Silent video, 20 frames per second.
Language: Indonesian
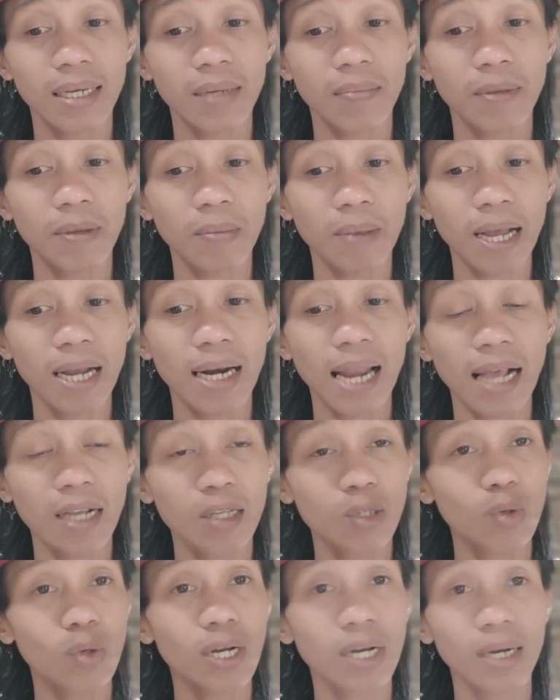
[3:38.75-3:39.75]
memang
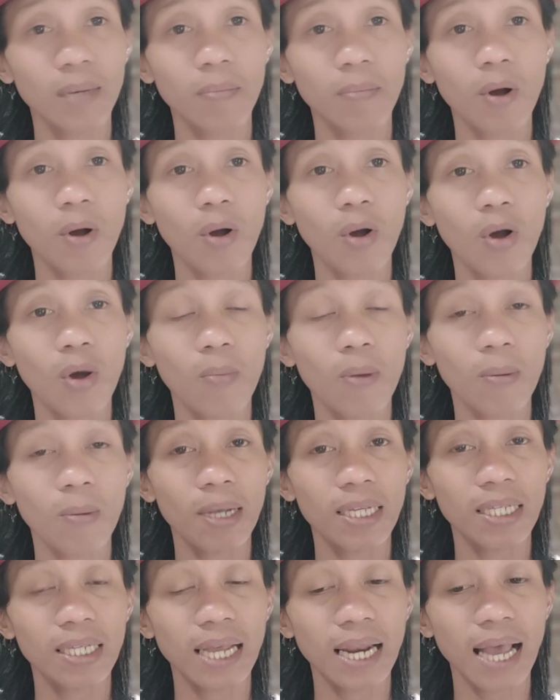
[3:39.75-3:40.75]
langsung ke pokok
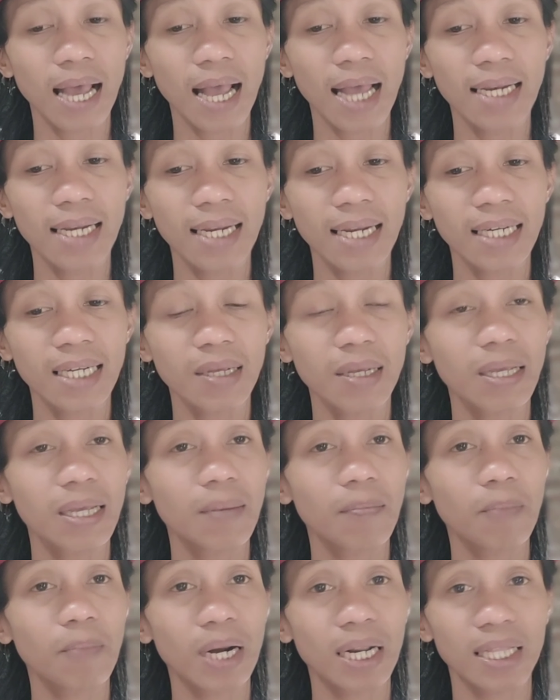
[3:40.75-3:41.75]
permasalahan yang
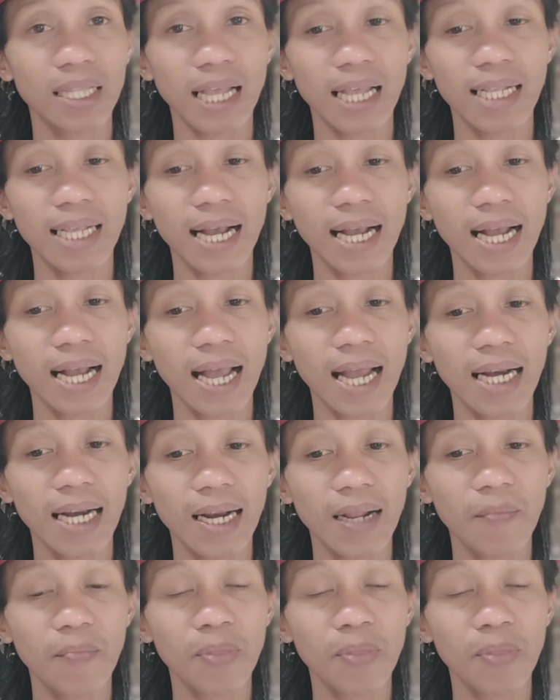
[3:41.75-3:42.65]
dipertanyakan